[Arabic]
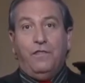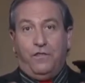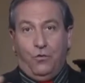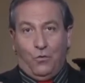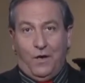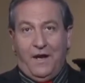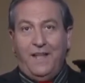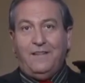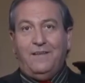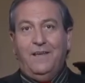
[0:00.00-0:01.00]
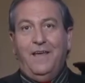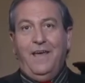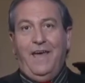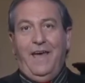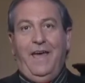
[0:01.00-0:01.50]
ذكرت
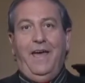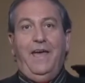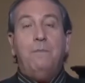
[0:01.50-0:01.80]
آه،